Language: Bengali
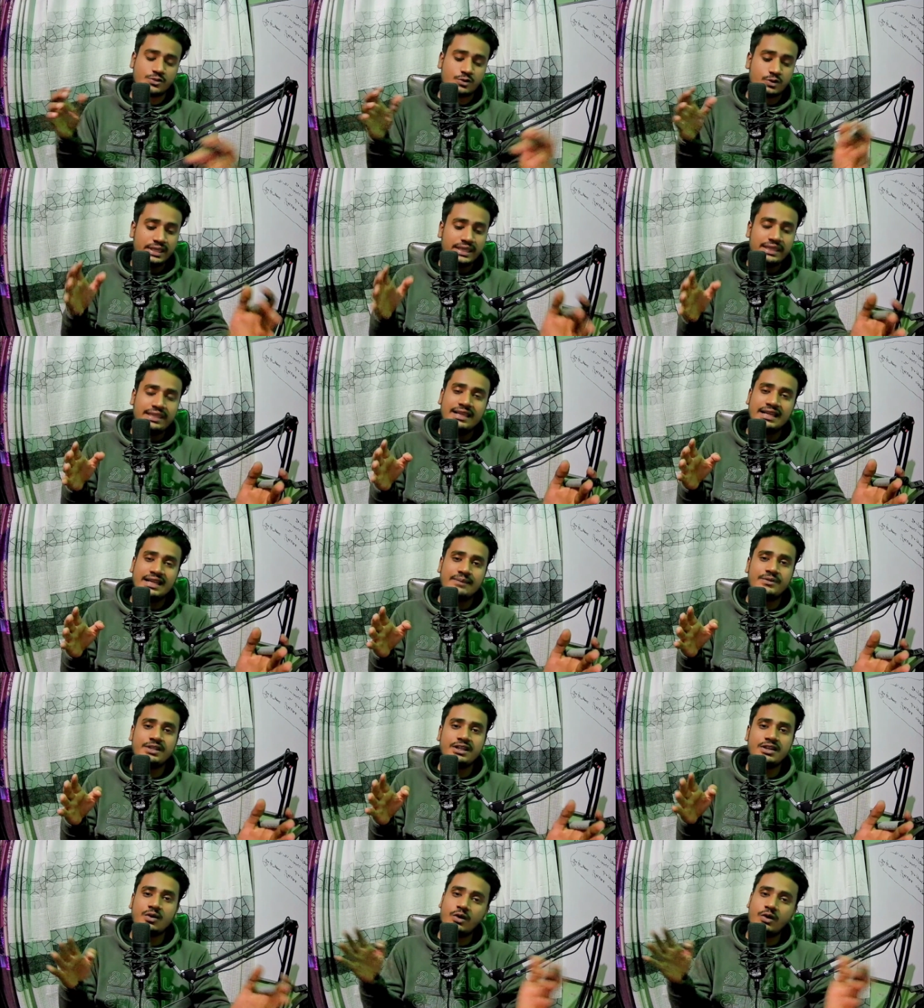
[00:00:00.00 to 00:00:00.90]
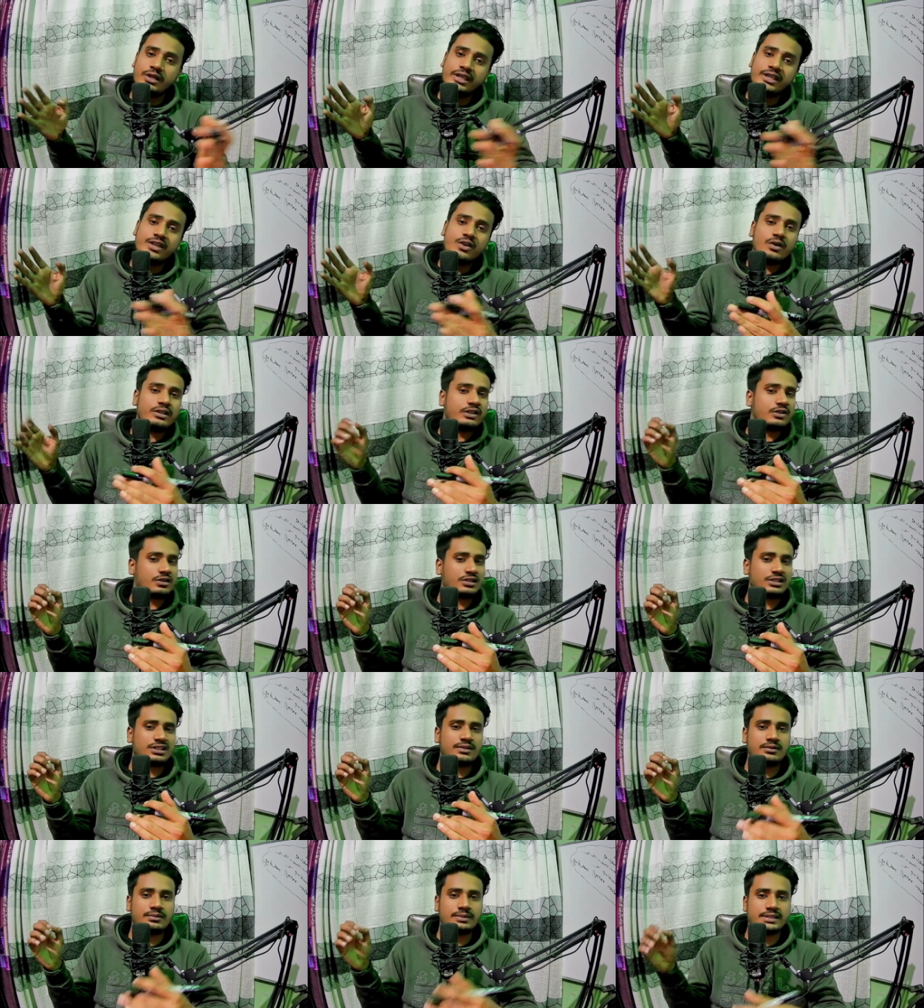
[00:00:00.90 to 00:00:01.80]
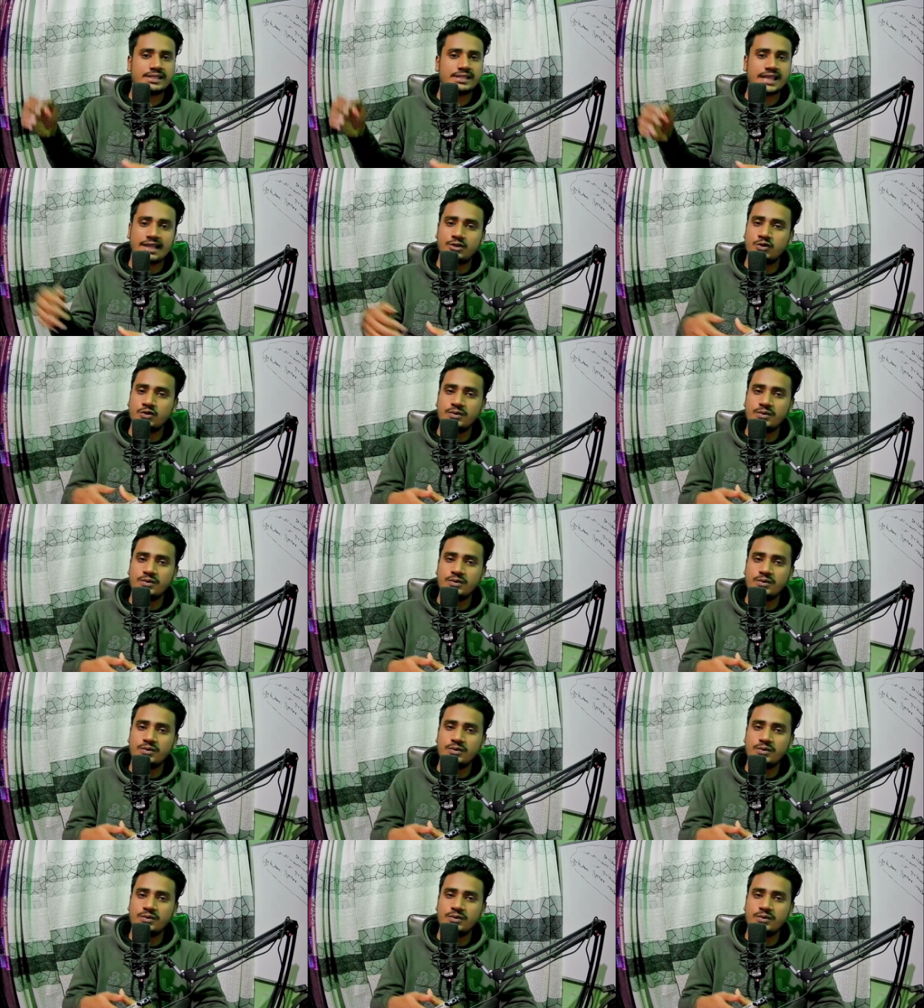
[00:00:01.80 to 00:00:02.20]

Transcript: তো এইখানে আপনারা অনেকে অনেক কথা বলবে জাদু